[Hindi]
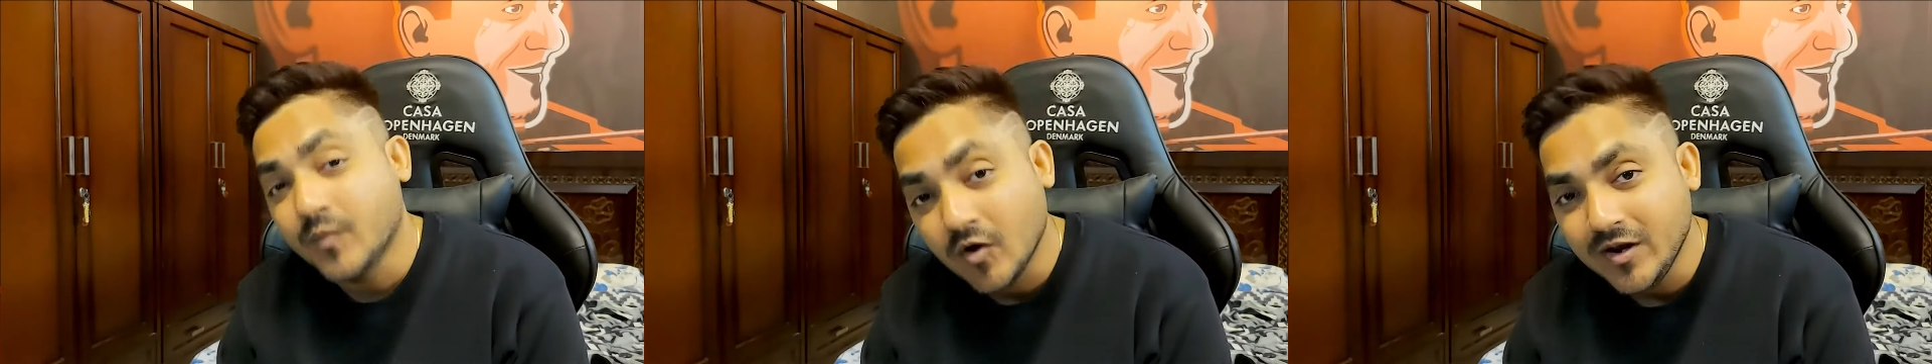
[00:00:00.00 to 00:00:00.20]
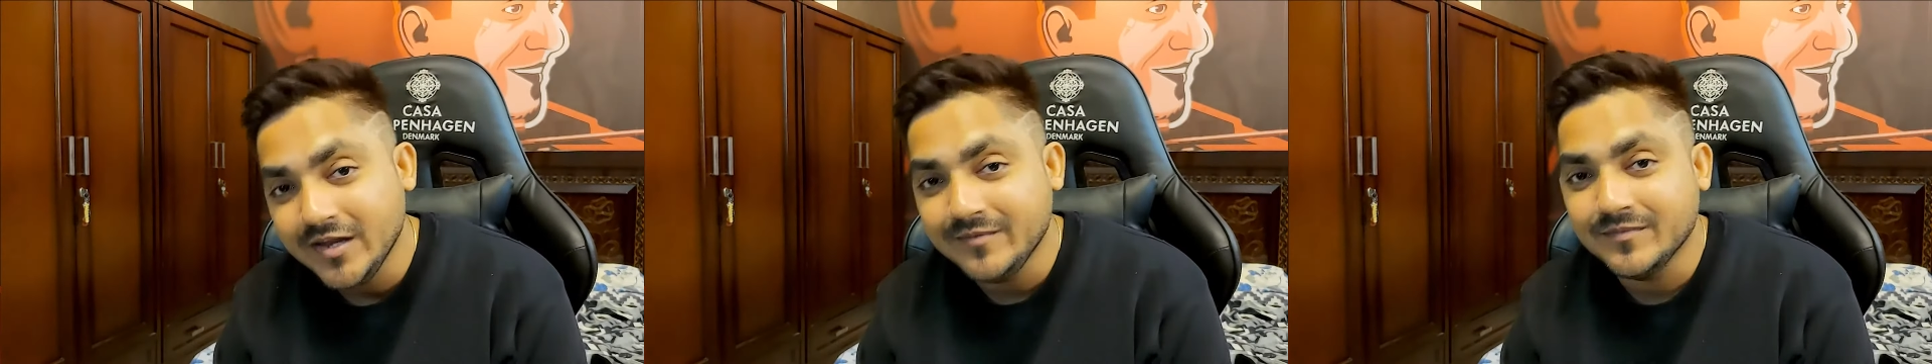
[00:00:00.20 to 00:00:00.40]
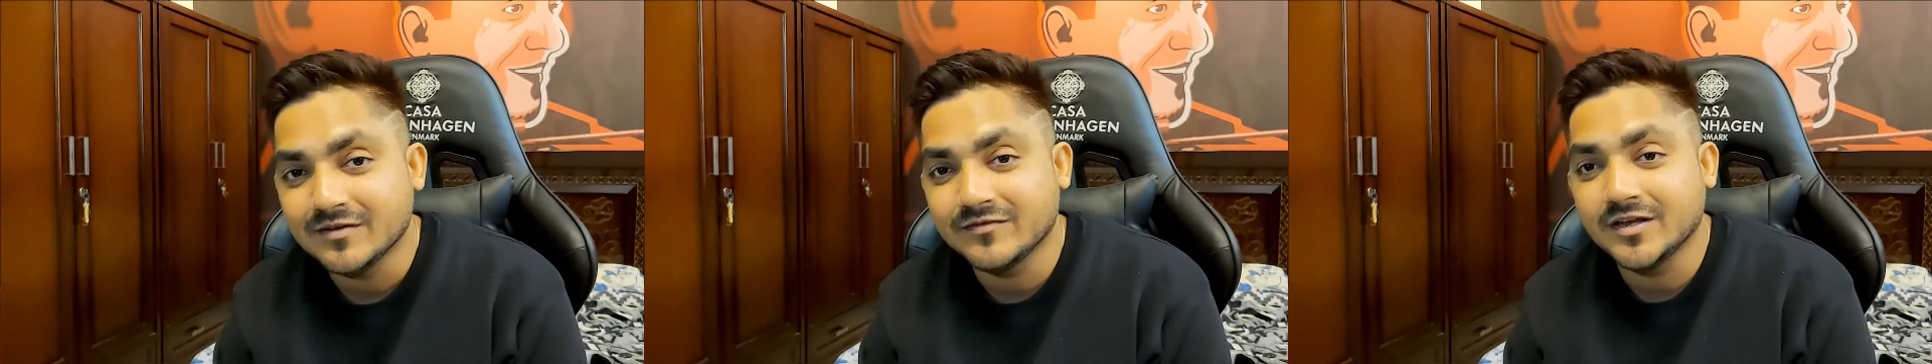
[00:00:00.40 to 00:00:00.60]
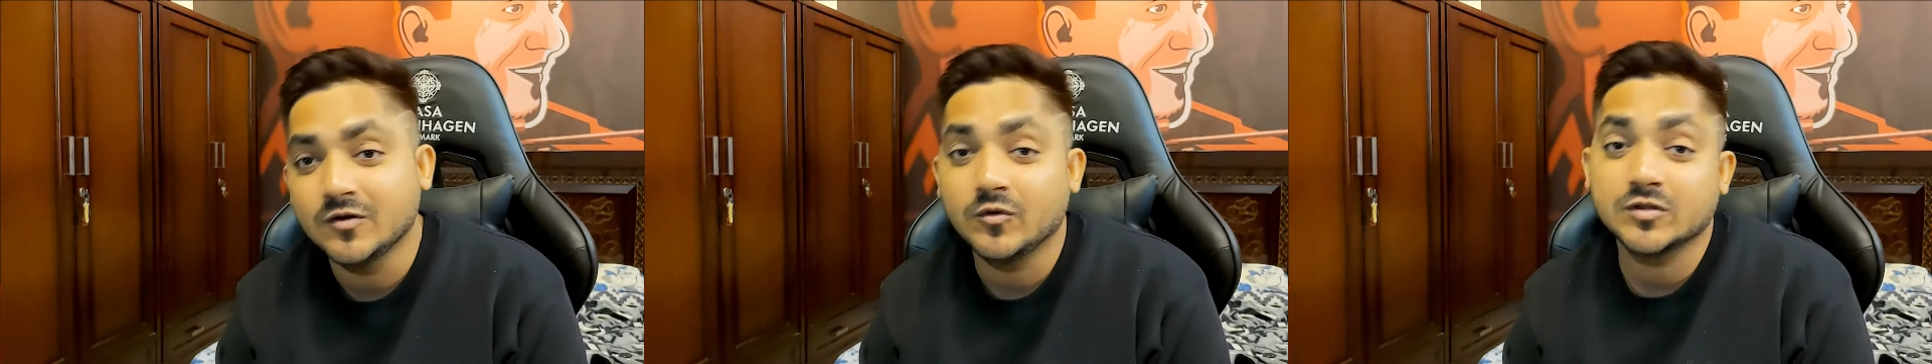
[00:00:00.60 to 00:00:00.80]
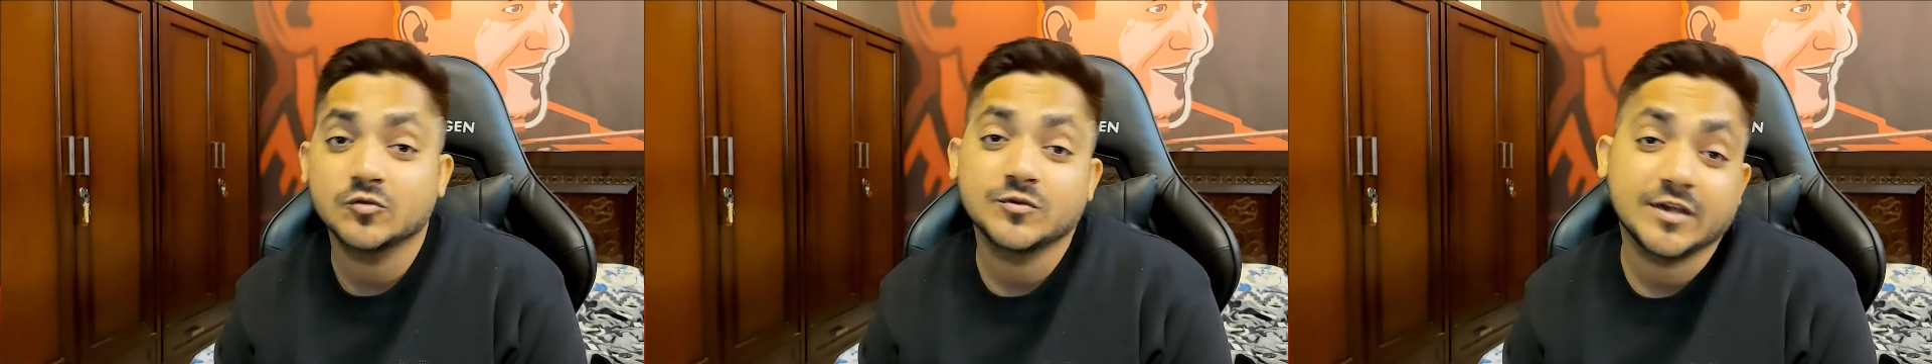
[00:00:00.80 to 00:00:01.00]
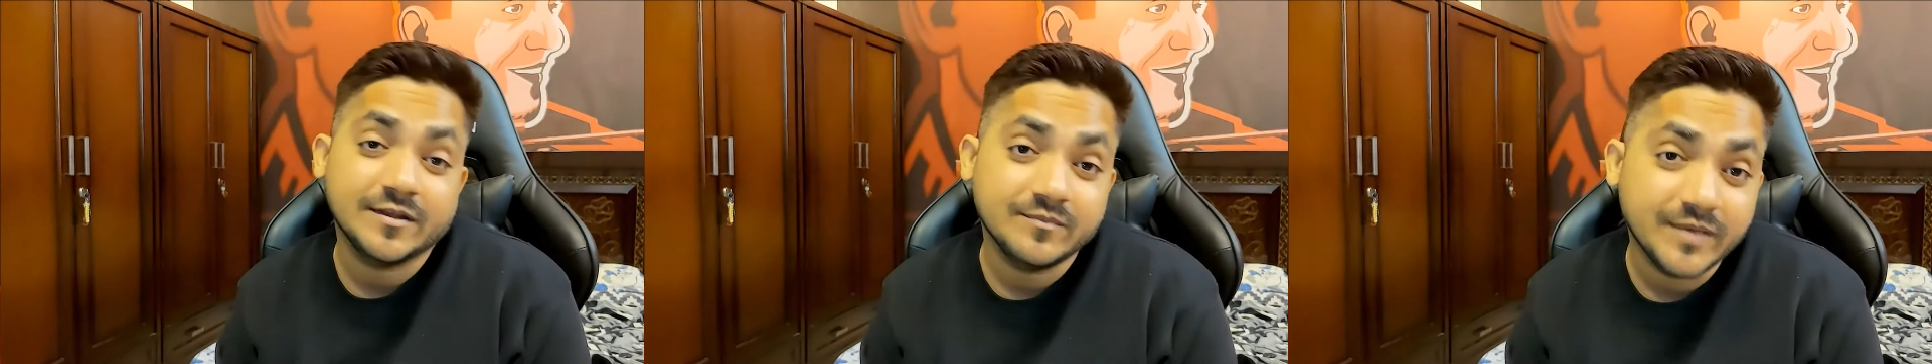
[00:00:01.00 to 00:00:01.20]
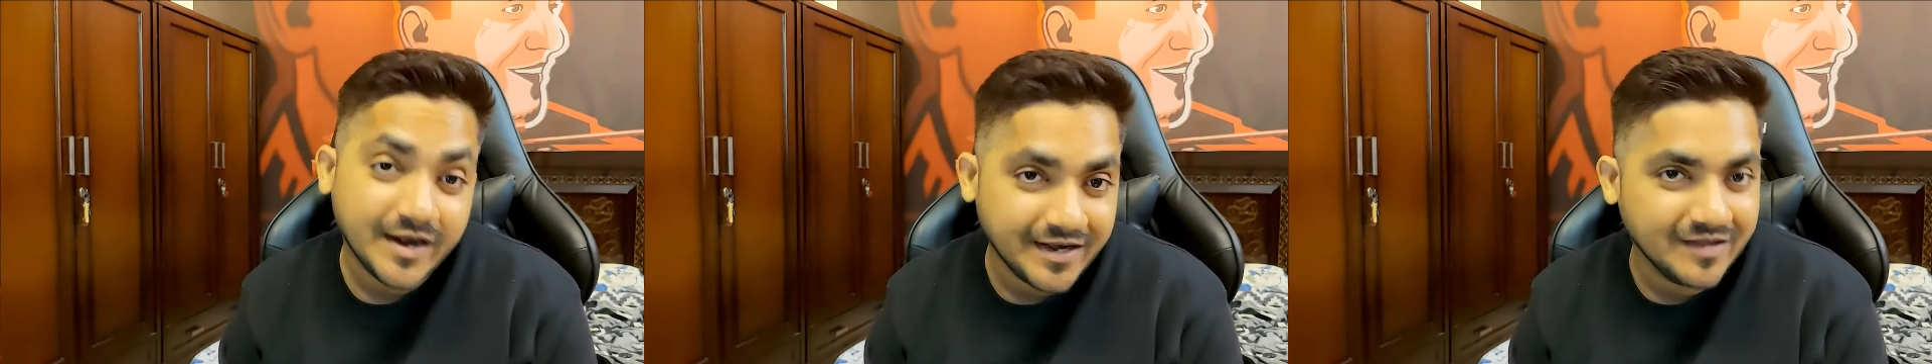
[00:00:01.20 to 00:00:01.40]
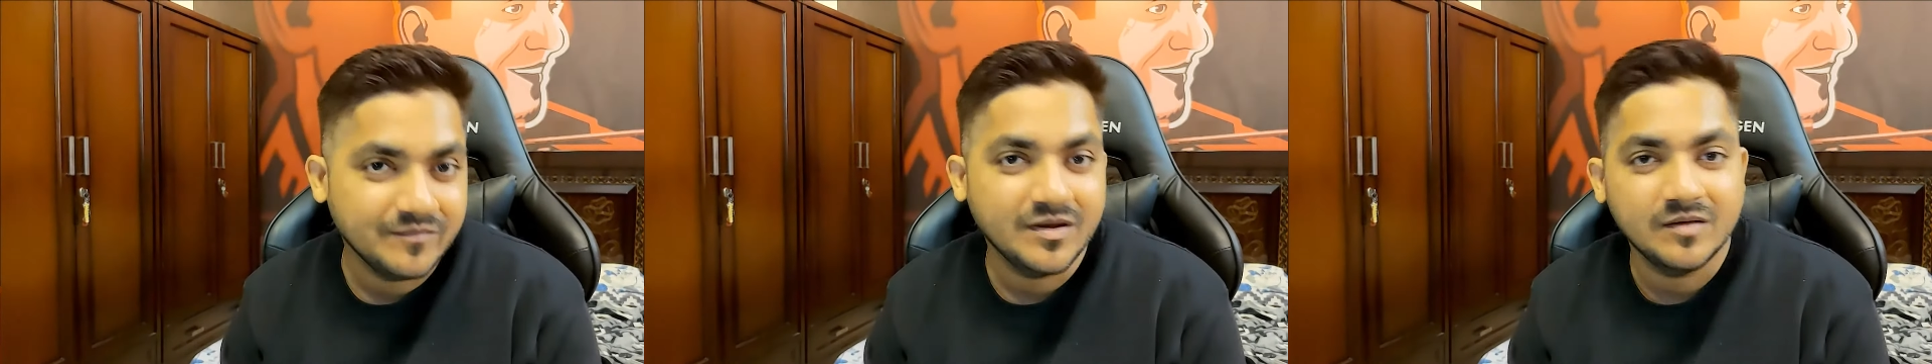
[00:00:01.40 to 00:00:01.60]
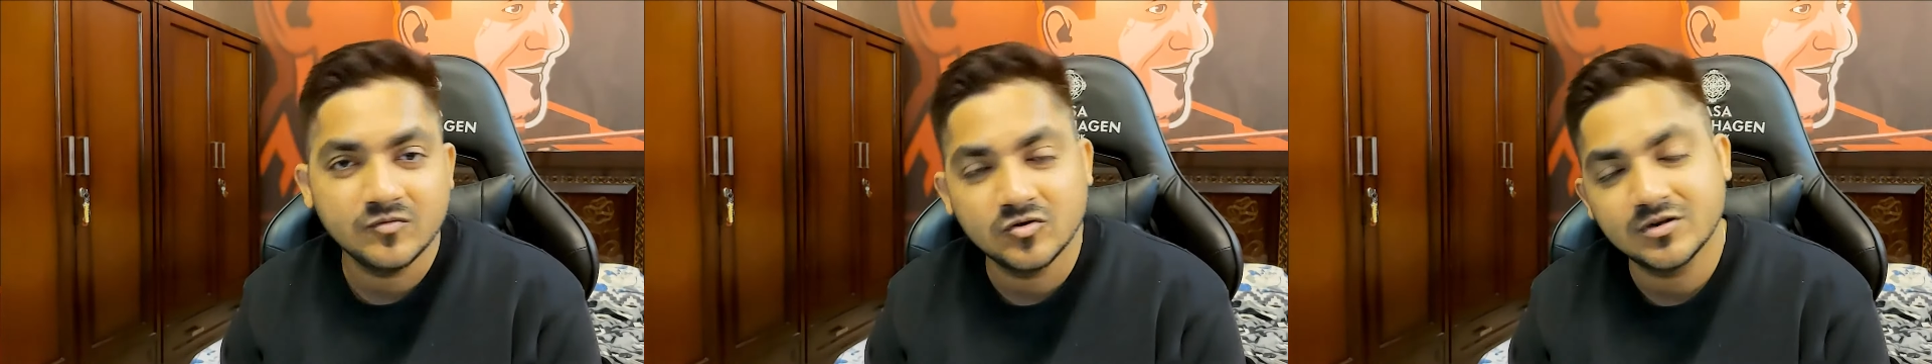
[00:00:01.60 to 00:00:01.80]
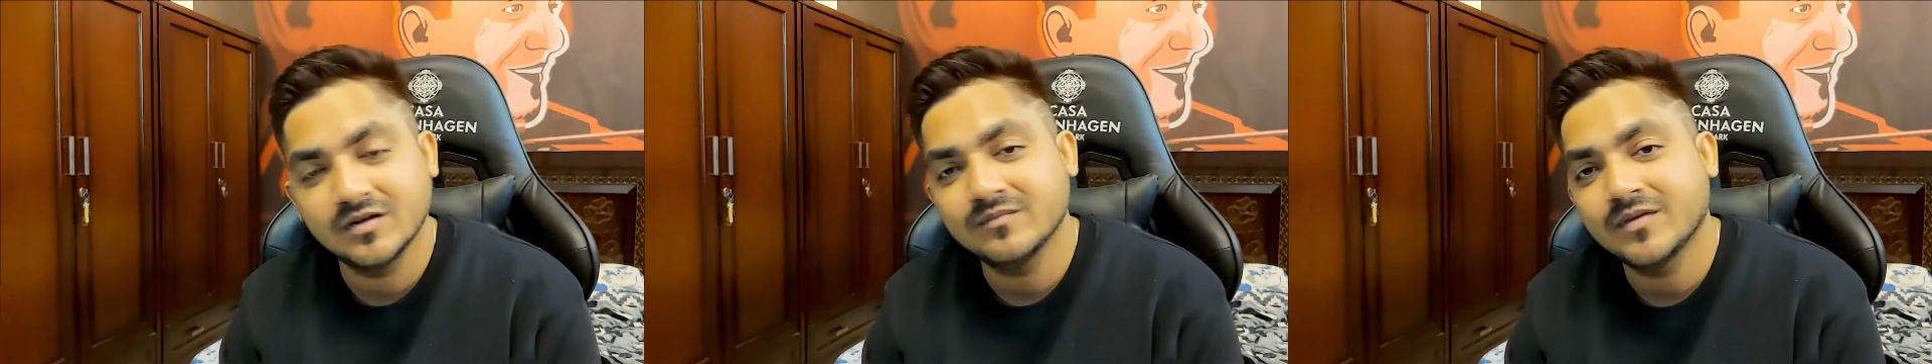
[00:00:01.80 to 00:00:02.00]
बॉलिंग में फेल हुआ तो शायद बैटिंग में
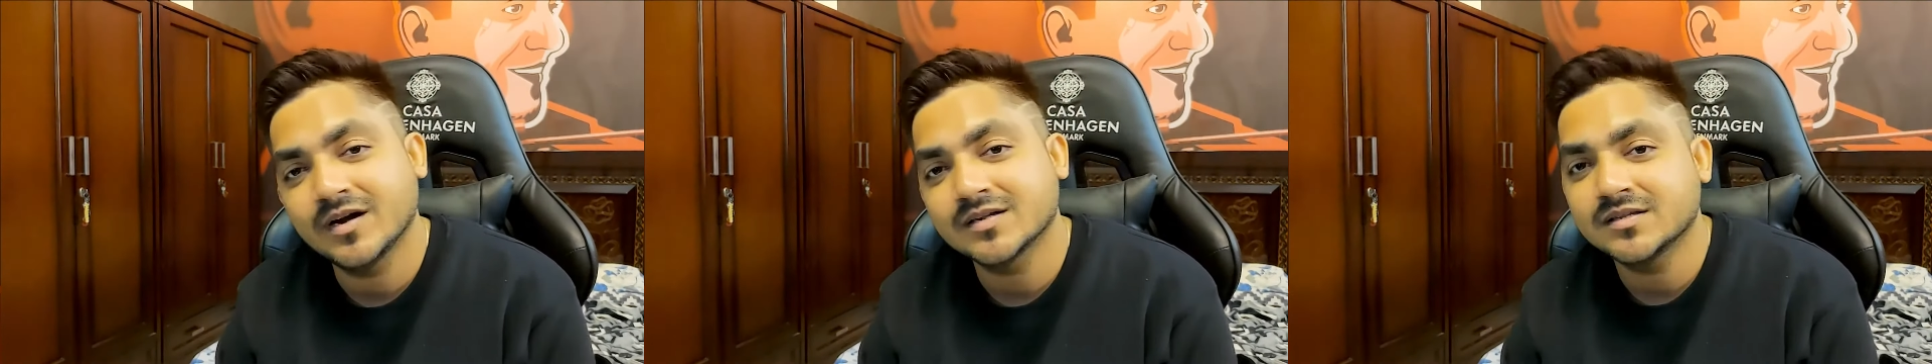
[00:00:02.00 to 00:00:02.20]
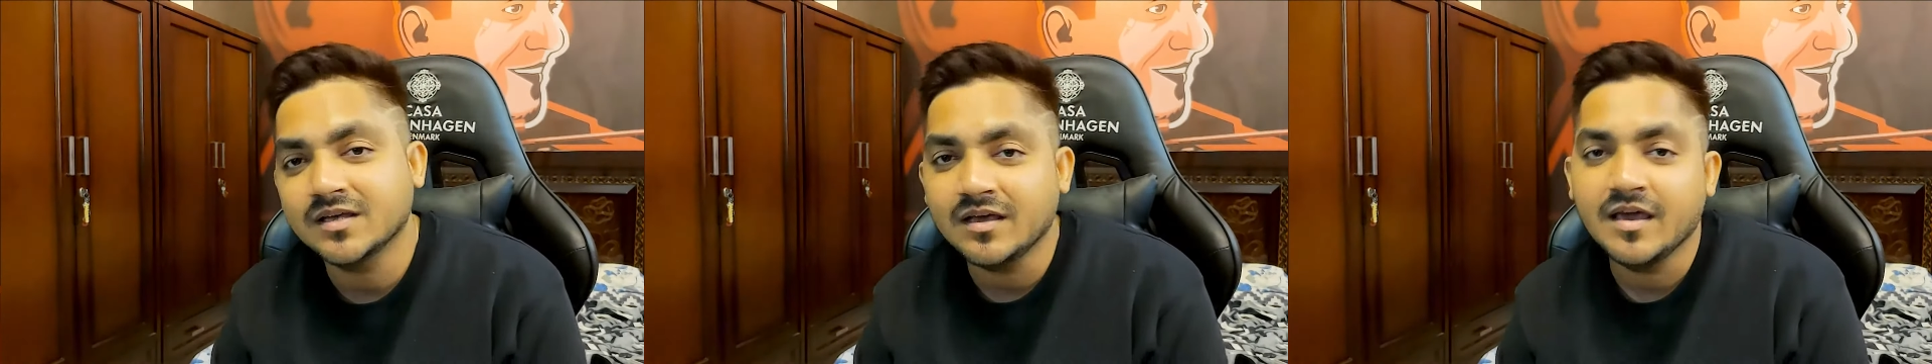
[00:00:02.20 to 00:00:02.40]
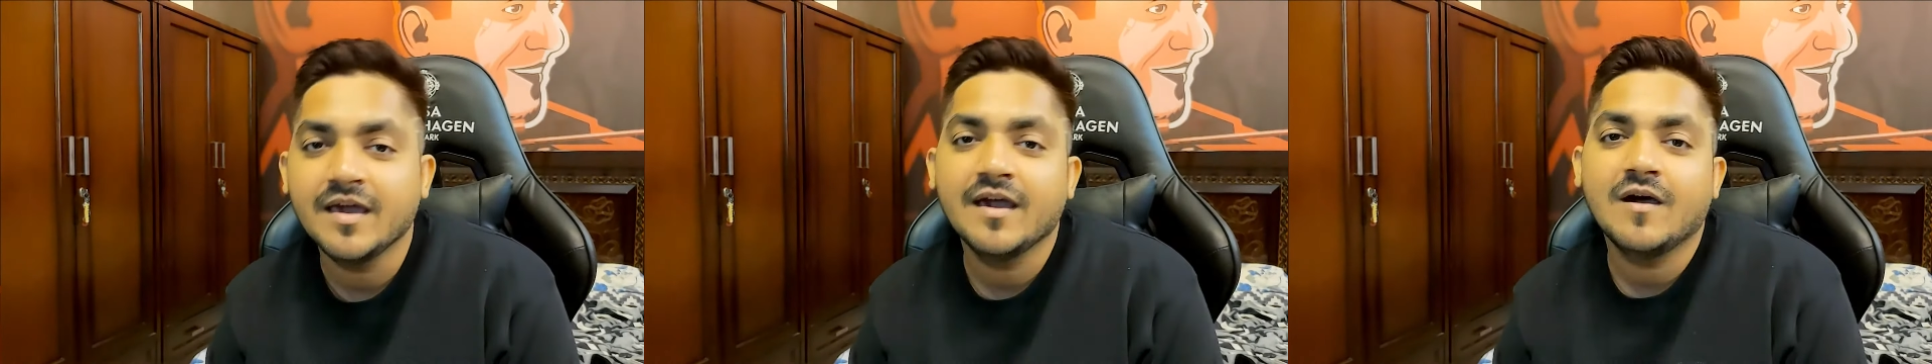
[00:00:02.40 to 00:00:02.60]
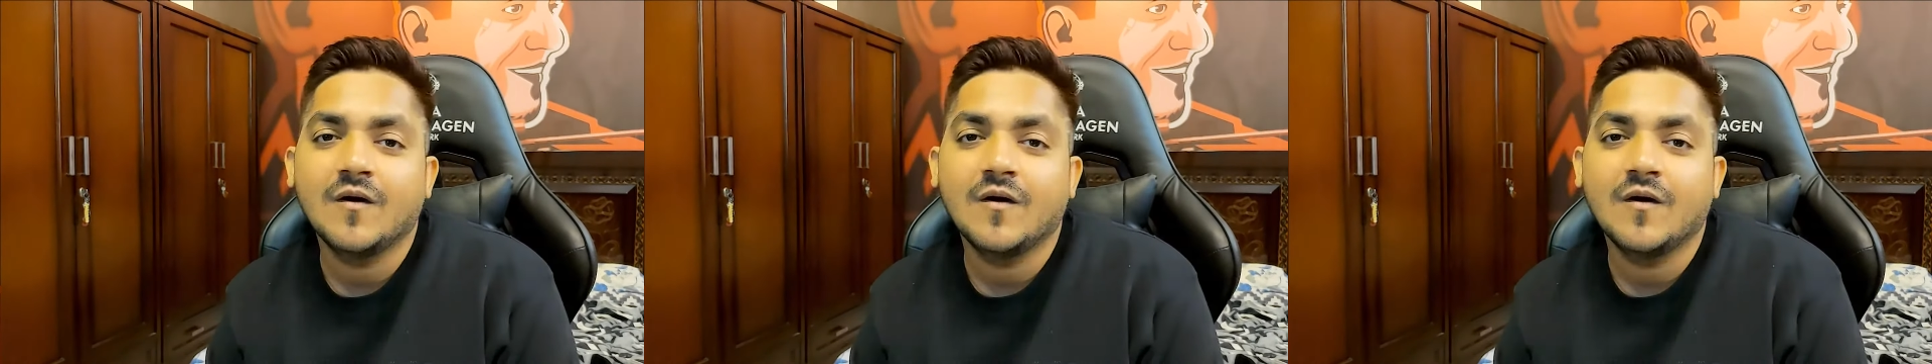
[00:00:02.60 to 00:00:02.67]
आपको रन मार दे